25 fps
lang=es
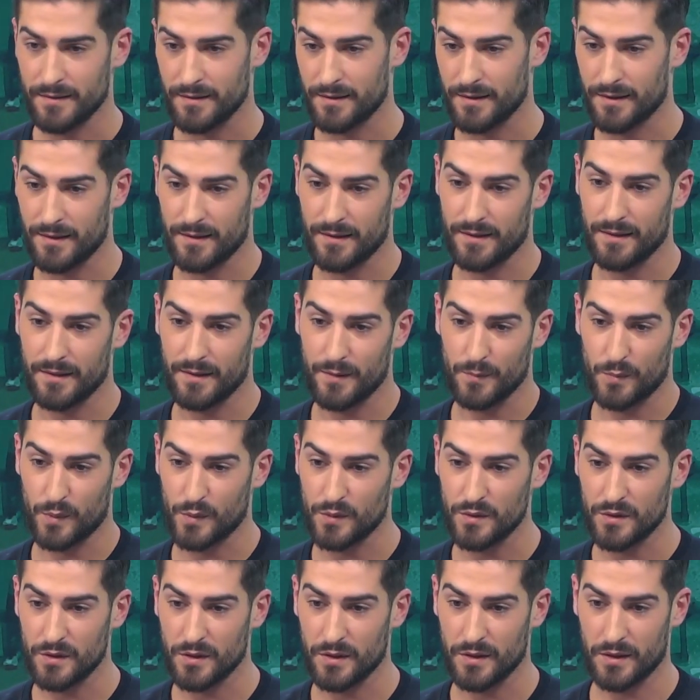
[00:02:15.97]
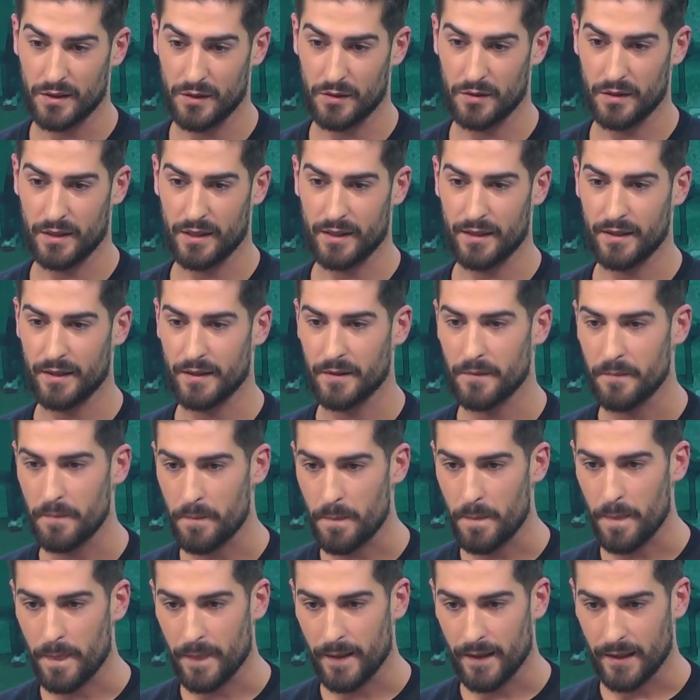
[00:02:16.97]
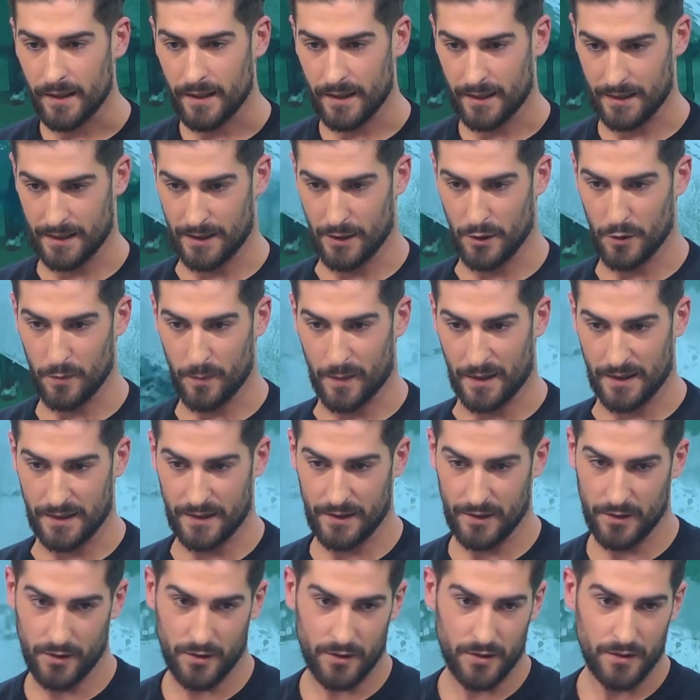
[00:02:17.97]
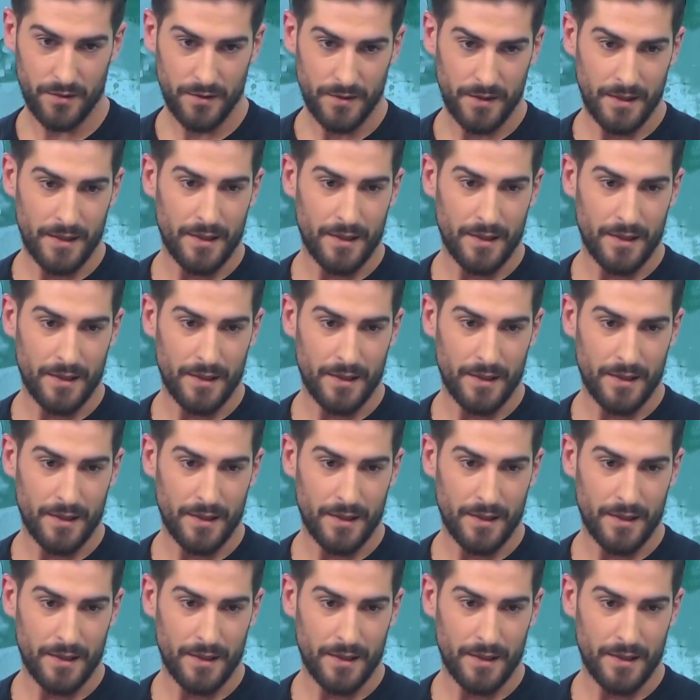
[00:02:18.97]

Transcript: rascar puntos y creo que, tenemos partidos